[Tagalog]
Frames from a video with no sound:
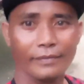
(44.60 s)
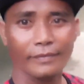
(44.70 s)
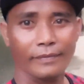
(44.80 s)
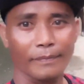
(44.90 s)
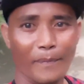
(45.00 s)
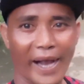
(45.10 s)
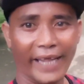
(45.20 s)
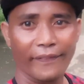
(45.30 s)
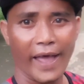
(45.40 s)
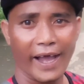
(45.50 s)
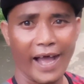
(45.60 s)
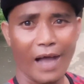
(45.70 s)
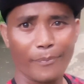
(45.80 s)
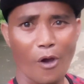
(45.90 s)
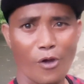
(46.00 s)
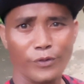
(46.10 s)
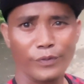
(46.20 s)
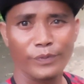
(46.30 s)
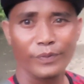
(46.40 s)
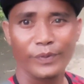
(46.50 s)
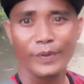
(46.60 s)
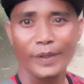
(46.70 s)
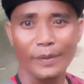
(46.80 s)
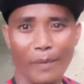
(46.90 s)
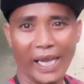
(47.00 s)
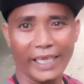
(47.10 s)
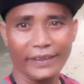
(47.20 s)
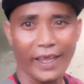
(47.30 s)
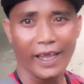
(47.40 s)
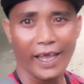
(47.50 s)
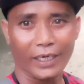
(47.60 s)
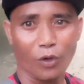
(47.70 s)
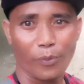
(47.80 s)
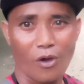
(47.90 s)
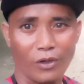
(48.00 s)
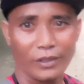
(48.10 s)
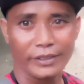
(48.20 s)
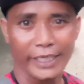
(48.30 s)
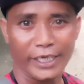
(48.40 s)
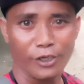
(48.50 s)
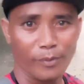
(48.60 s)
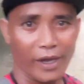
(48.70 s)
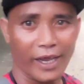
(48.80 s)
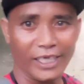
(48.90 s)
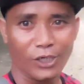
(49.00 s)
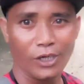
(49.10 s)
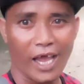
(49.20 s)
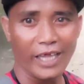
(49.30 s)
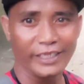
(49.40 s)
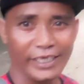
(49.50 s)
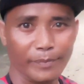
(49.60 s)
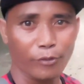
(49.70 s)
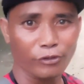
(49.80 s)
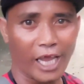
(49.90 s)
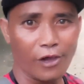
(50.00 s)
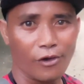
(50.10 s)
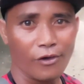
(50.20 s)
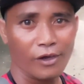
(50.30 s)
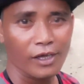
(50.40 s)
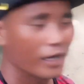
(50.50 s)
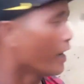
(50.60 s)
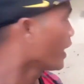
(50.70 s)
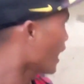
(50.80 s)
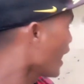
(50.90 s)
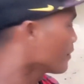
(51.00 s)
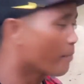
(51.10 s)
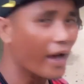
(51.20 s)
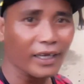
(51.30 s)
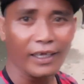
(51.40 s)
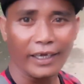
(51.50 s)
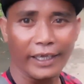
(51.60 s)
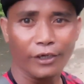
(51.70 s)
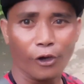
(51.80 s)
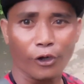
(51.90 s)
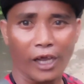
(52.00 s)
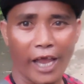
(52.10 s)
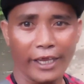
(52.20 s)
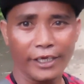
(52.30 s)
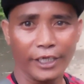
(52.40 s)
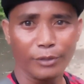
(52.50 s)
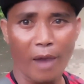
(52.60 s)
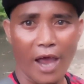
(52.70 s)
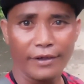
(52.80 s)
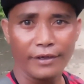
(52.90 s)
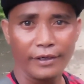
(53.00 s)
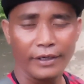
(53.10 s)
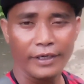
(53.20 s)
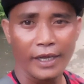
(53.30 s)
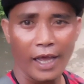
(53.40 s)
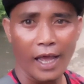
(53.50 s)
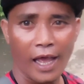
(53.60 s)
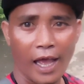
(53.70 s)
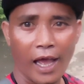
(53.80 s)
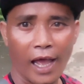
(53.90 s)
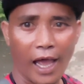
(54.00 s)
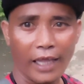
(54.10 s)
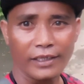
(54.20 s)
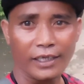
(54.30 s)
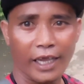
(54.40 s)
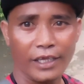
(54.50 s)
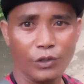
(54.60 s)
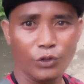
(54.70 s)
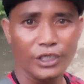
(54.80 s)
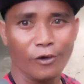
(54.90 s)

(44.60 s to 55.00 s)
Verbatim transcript: Magandang hapon, magandang araw po sa inyo mga idol. Andi ni po tayo kay Mark Gregor, kay Hitman at kay Eugene.